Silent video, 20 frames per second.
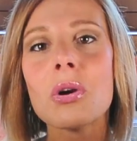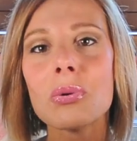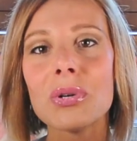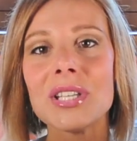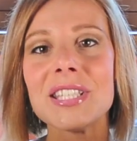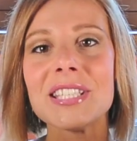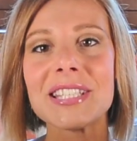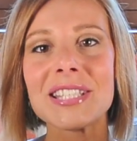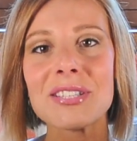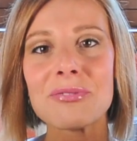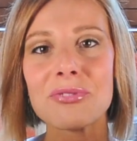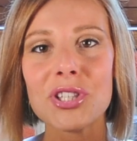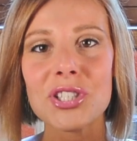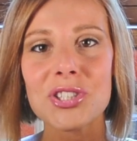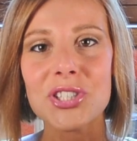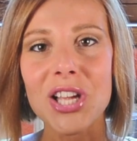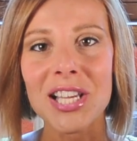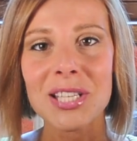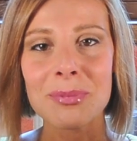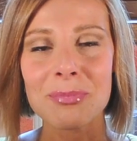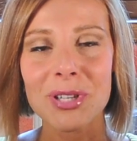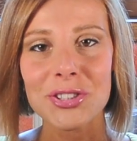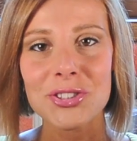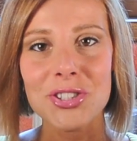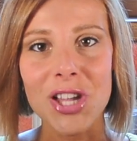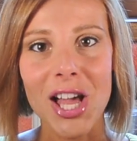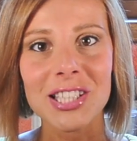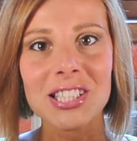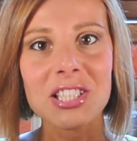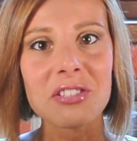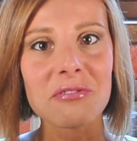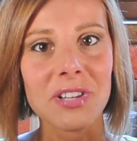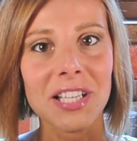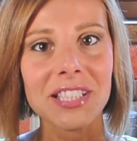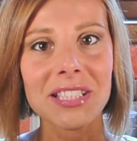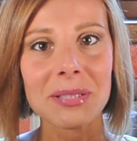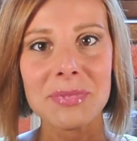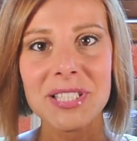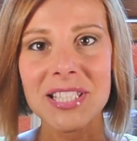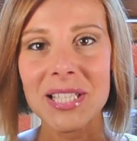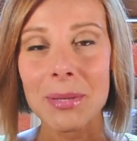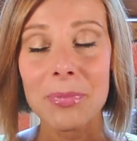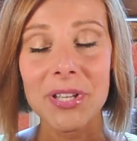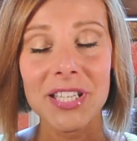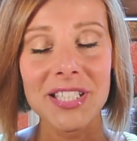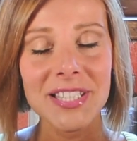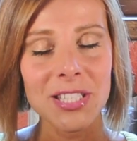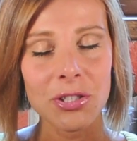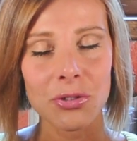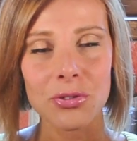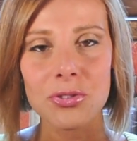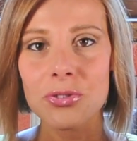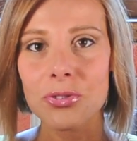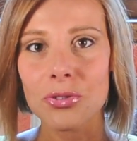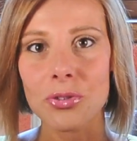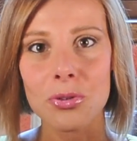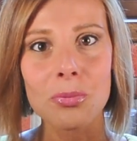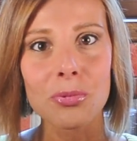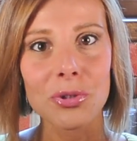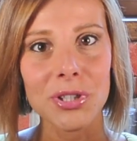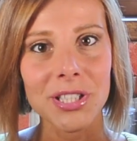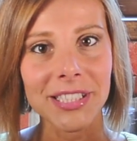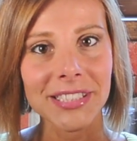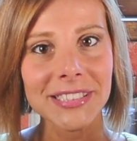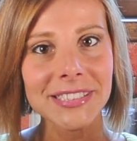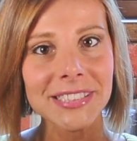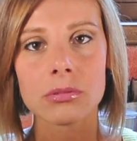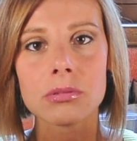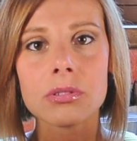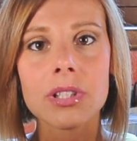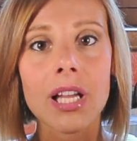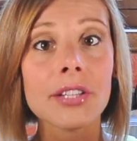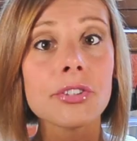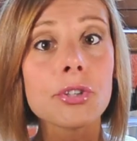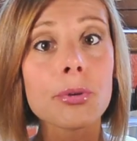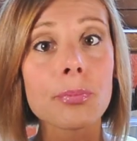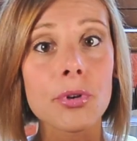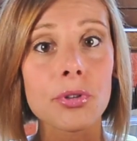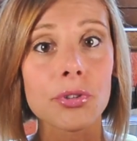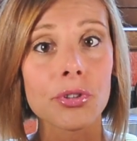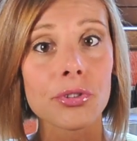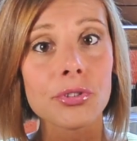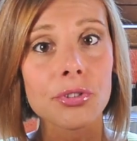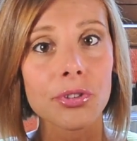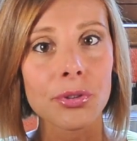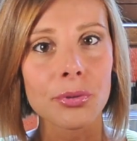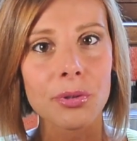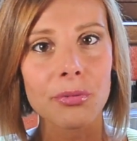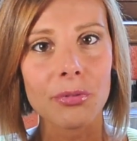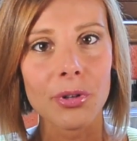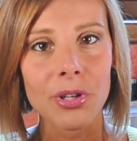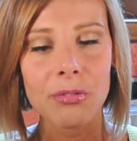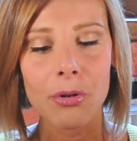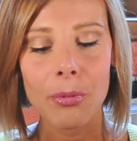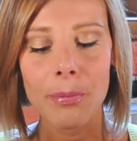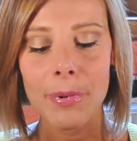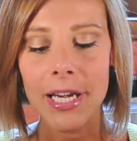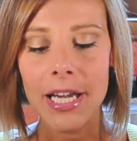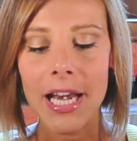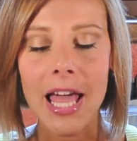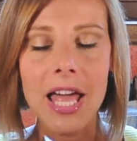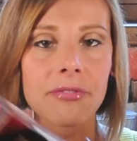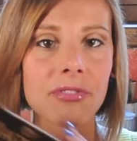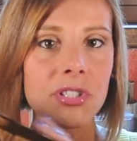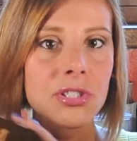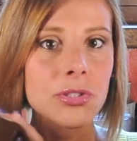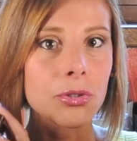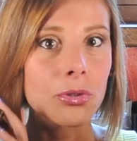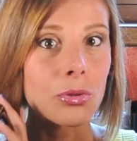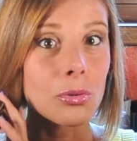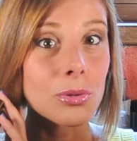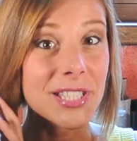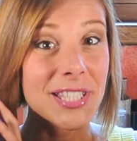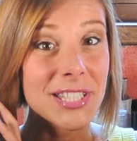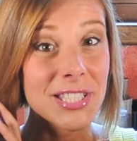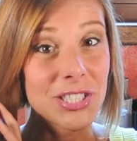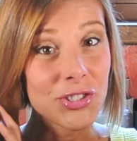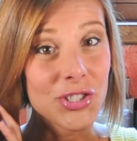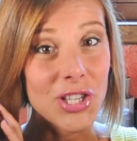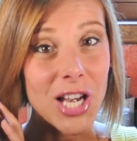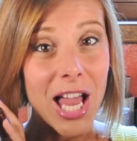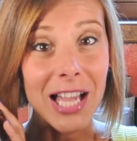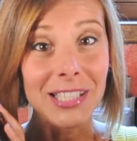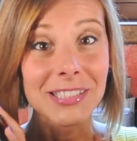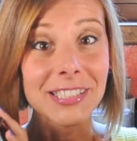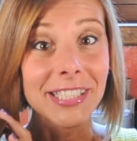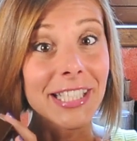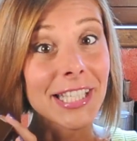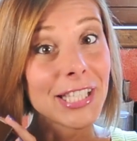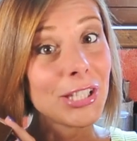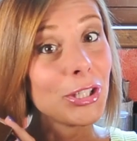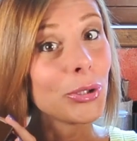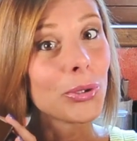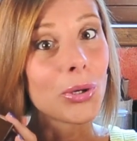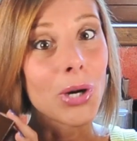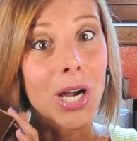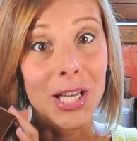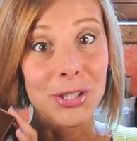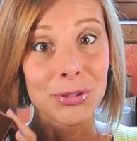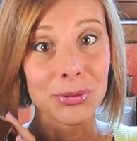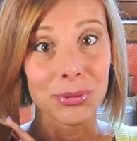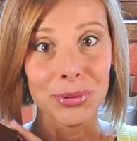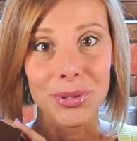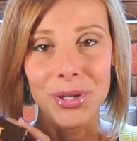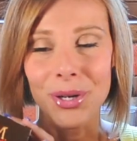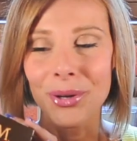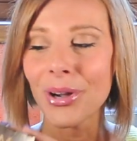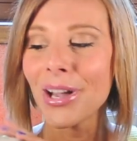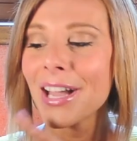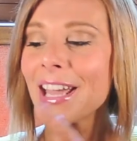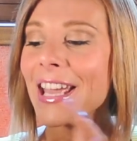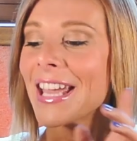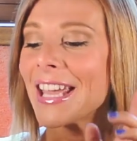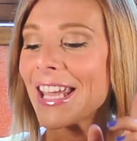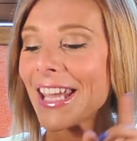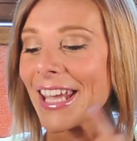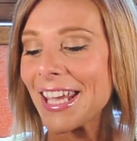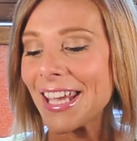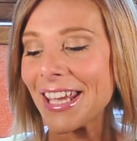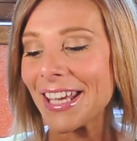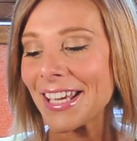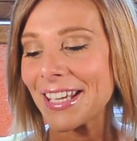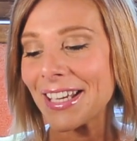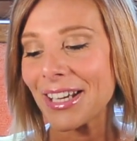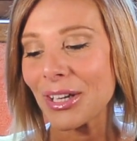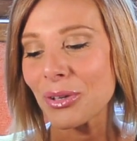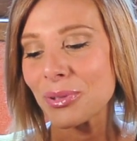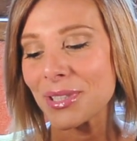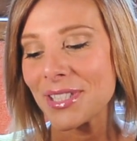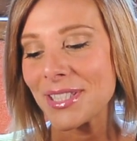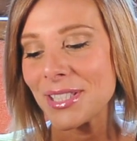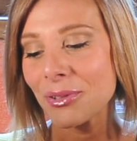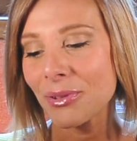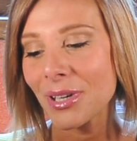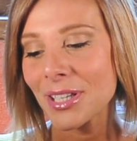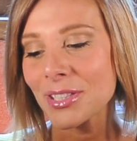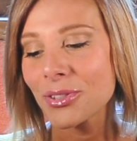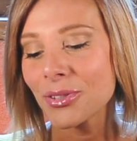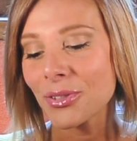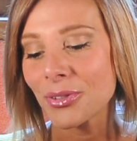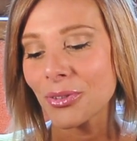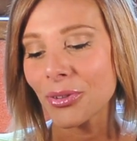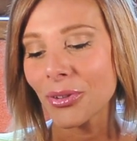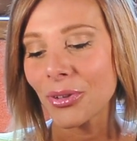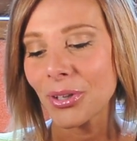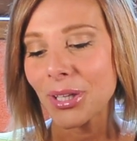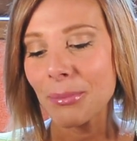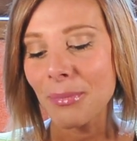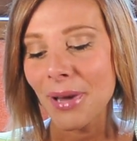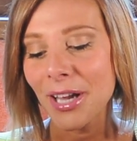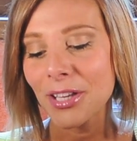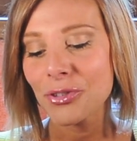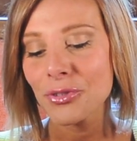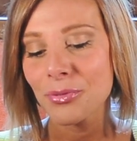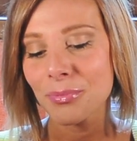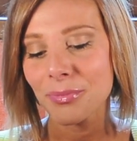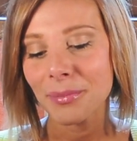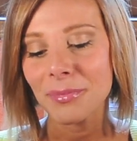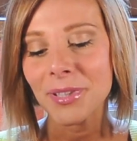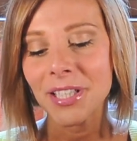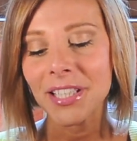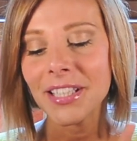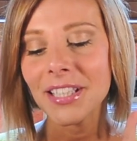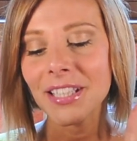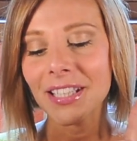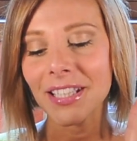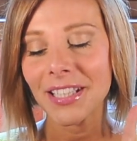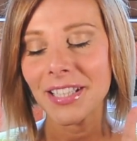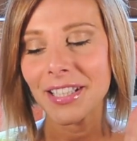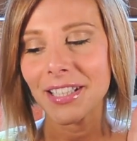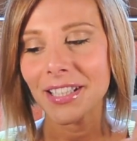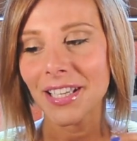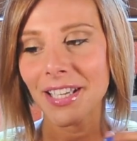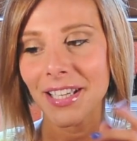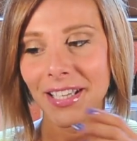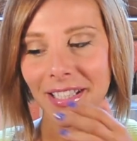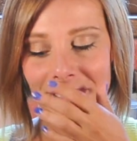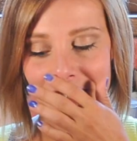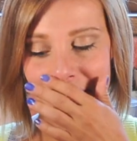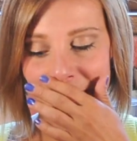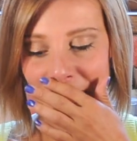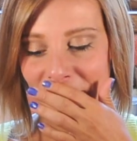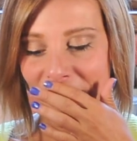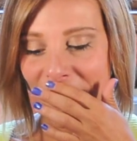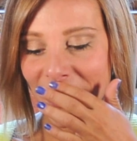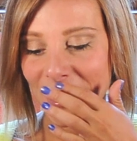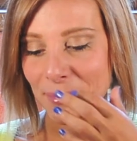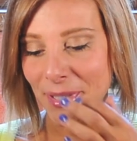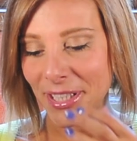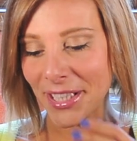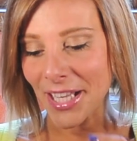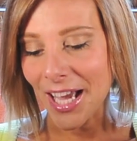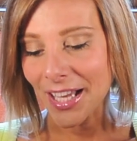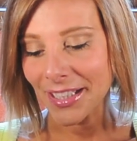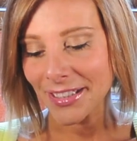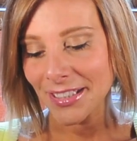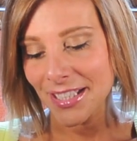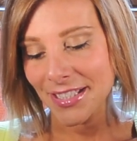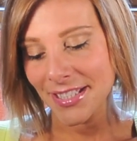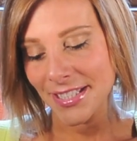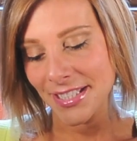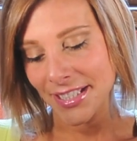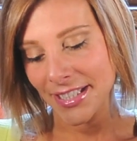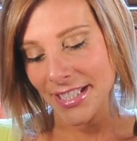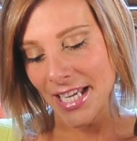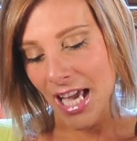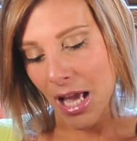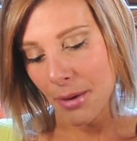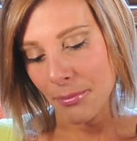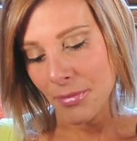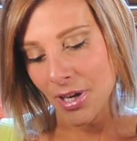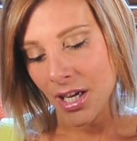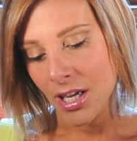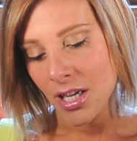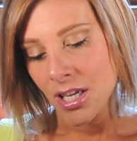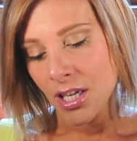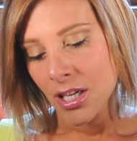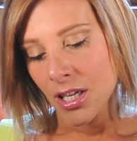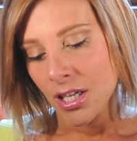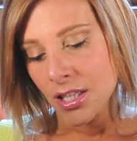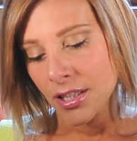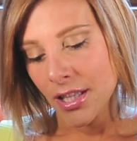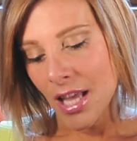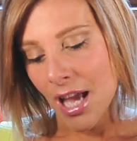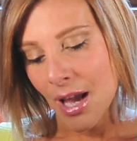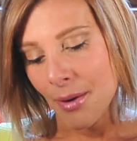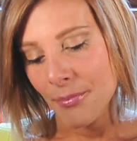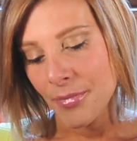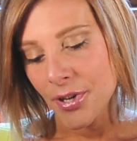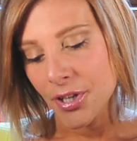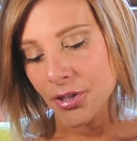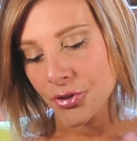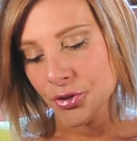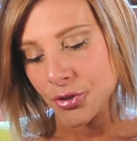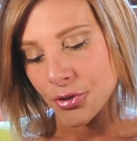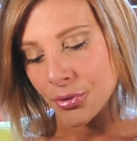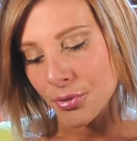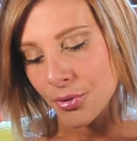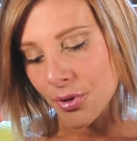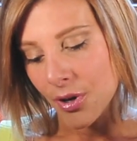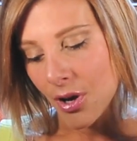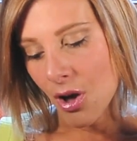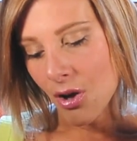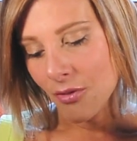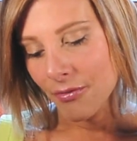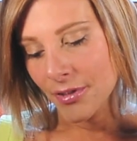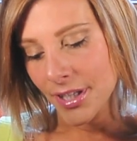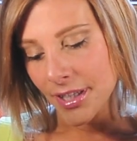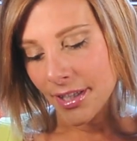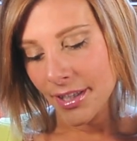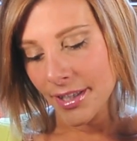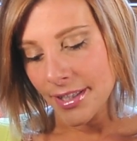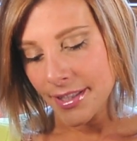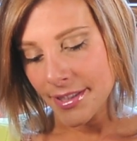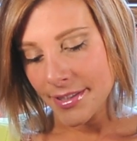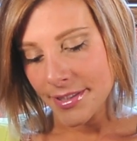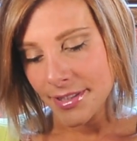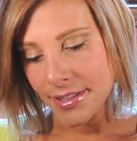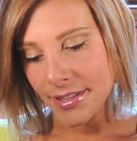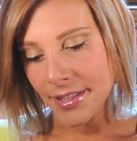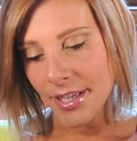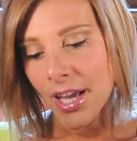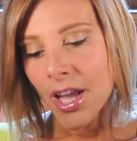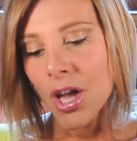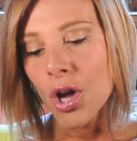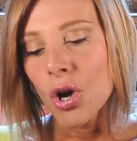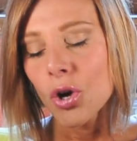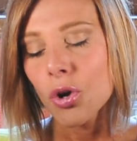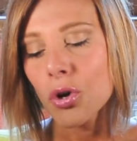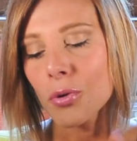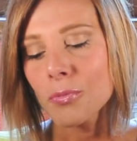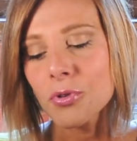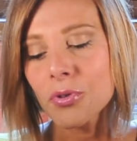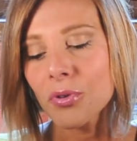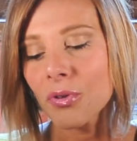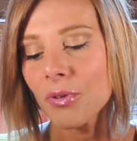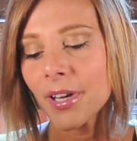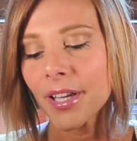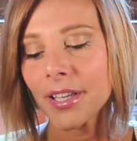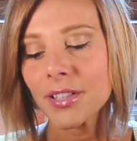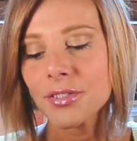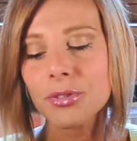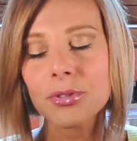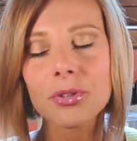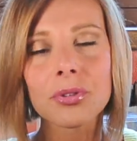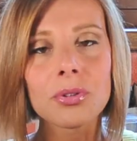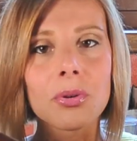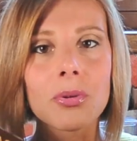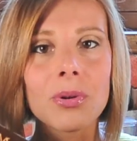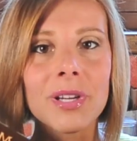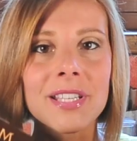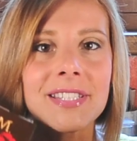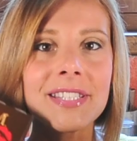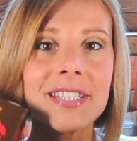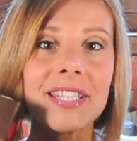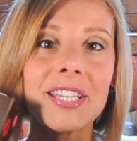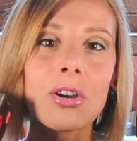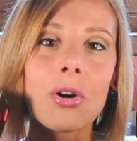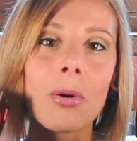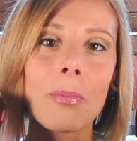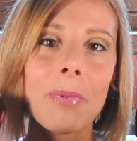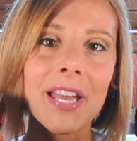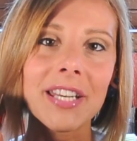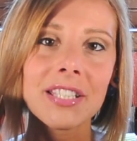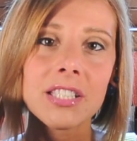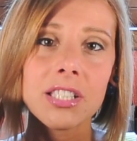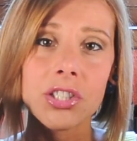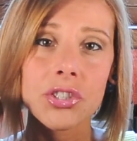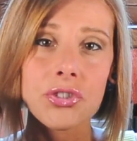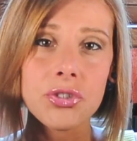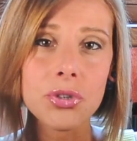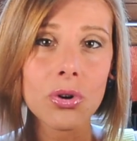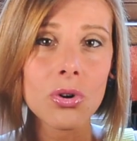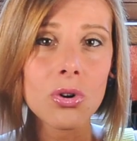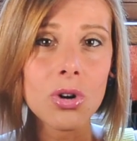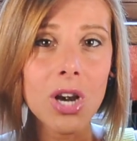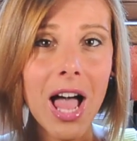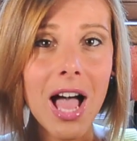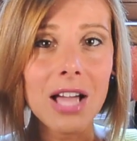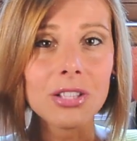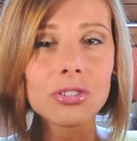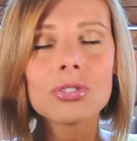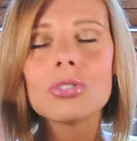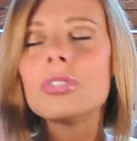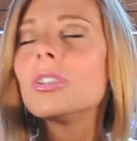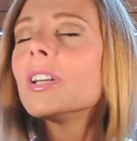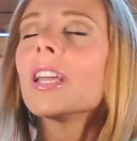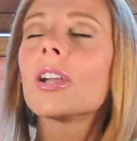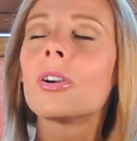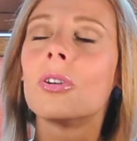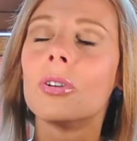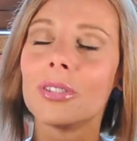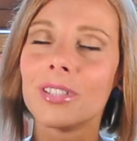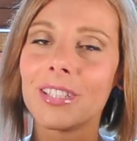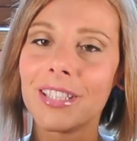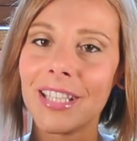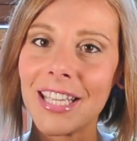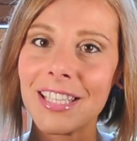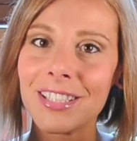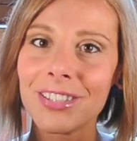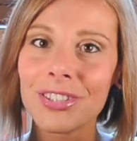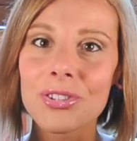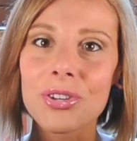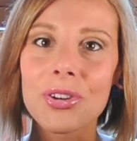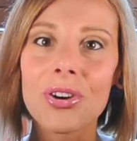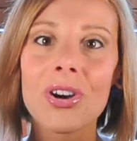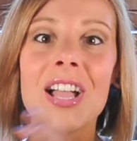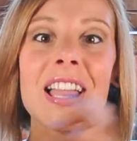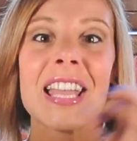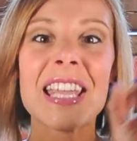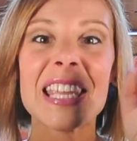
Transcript: Quindi se voi già li mangiate fatemi sapere se non sono buonissimi. Un altro prodotto di cui volevo parlarvi sono questi gelati che io adoro e eh, questi qua sono i Magnum Mini in edizione limitata, si chiama Number 2 Loving Kiss. Comunque sono questi ricoperti di cioccolato e con dentro